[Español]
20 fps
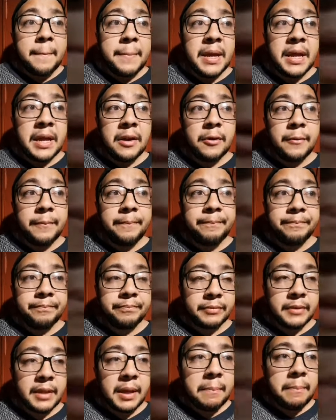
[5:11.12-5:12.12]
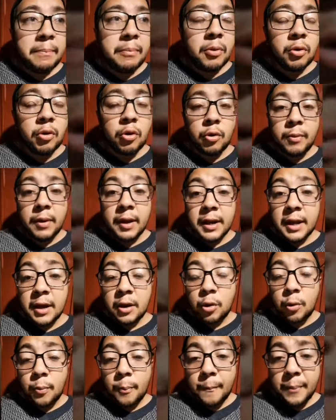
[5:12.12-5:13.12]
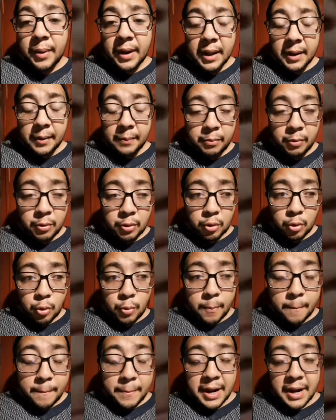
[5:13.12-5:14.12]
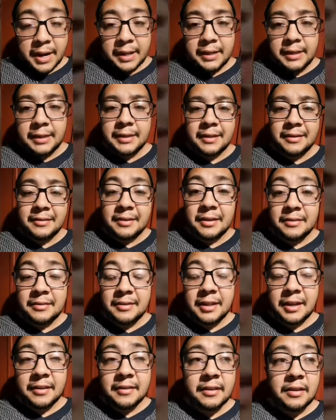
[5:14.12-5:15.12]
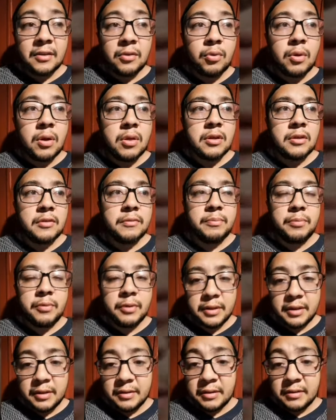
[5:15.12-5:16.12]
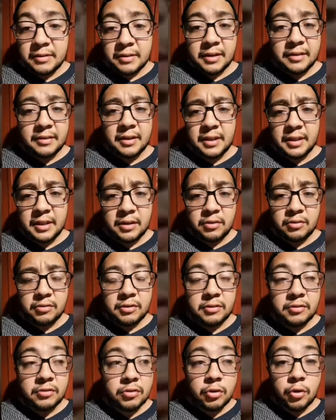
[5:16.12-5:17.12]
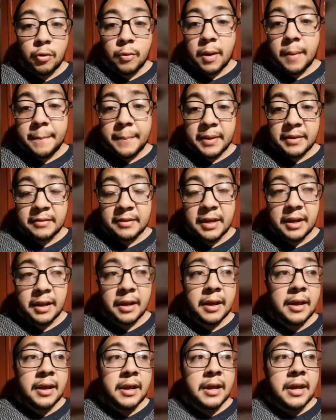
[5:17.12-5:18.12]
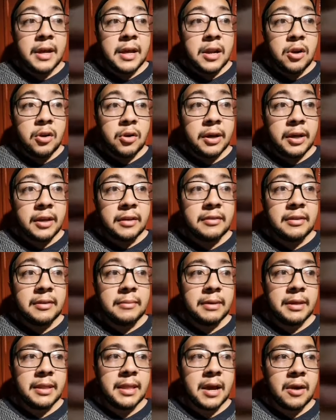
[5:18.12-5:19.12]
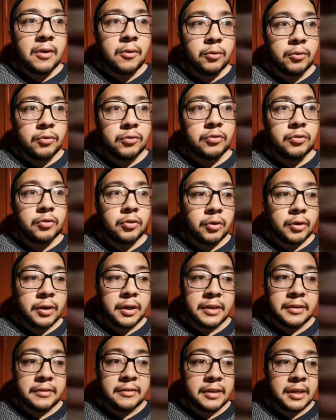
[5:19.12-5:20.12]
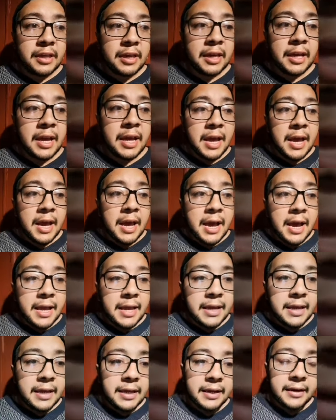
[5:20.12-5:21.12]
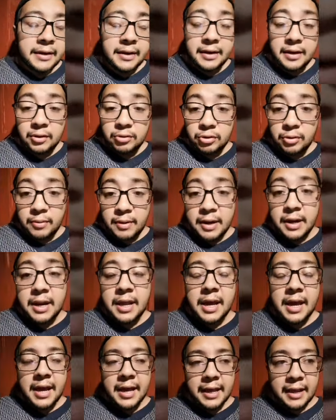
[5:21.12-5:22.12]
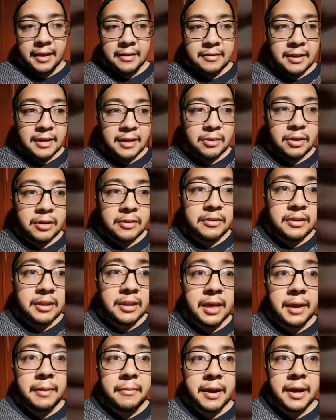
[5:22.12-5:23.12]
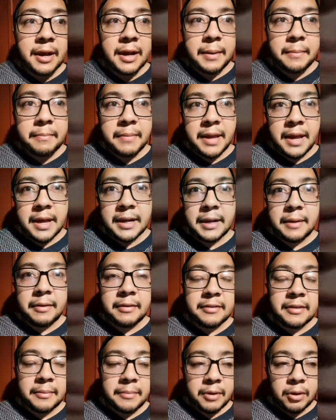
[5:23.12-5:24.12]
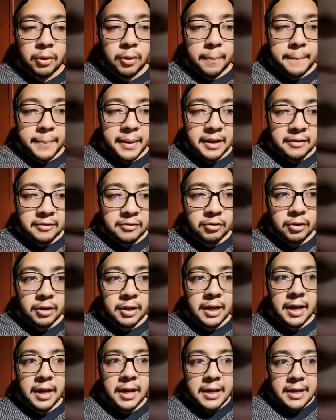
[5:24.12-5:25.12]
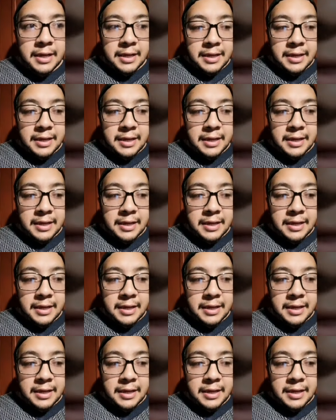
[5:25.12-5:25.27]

pero tampoco van a comprar por comprar y deshacerse de jugadores por deshacerse de ellos. Eso no va a pasar. Lo que sí me da gusto es que eh, y Renato Ibarra haya salido a decir que va a cambiar, que va a ser mejor persona.